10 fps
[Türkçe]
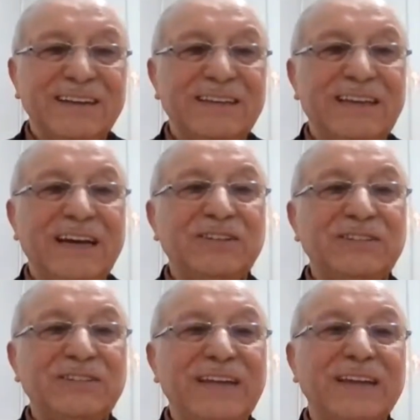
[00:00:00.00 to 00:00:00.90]

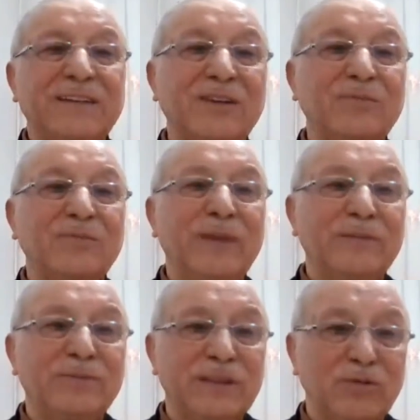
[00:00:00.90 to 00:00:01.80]
gerçek takı
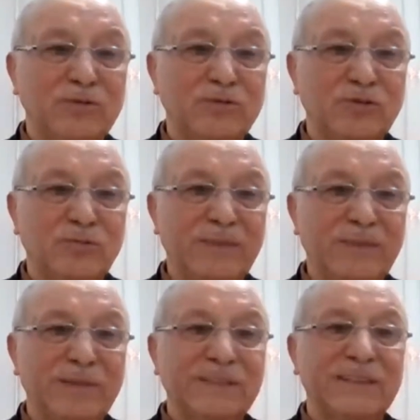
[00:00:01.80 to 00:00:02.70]
elbiseye
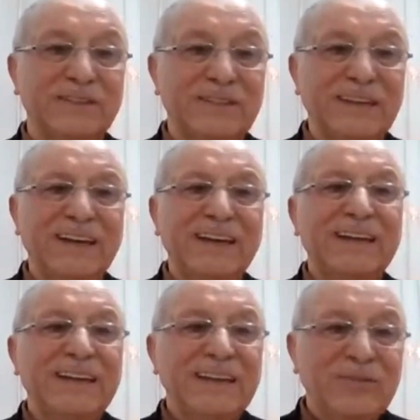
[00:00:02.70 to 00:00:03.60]
dönüştürmek meselesi
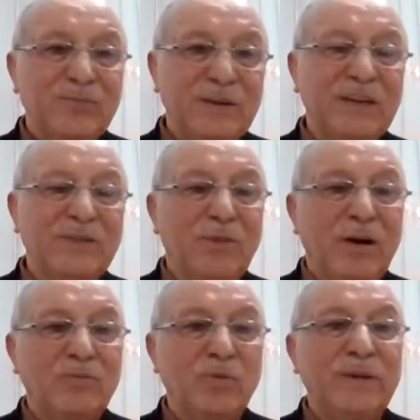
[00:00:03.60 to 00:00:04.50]
biri
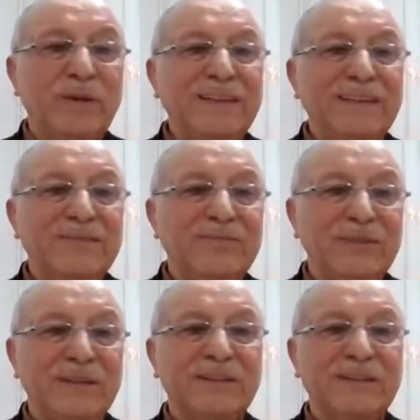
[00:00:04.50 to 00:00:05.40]
İmam Mübin,
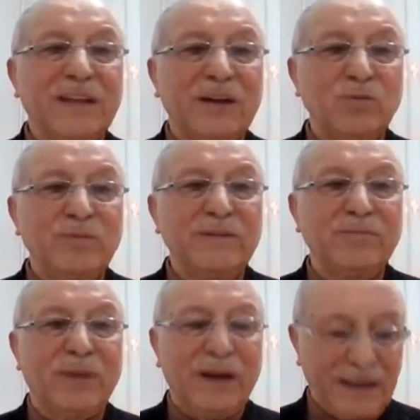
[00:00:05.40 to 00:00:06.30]
biri Kitab Mübin
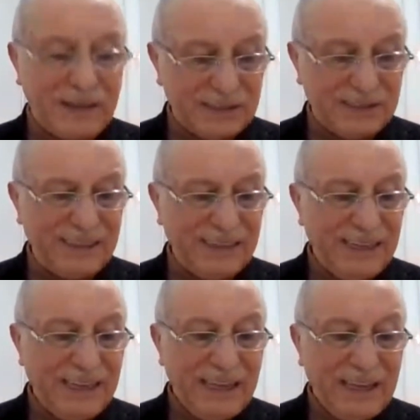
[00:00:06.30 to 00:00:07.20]
manasını
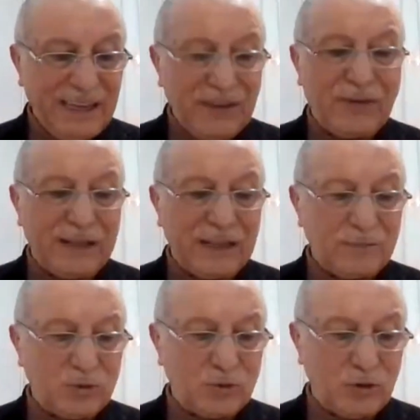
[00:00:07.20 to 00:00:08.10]
ifade
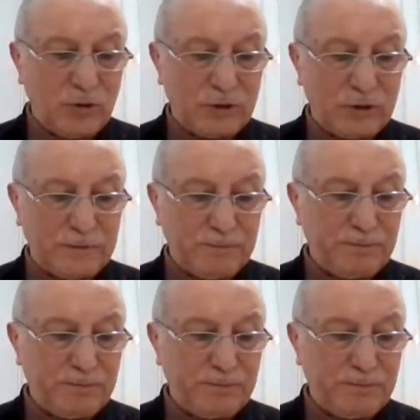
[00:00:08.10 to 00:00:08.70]
etmiş oluyor.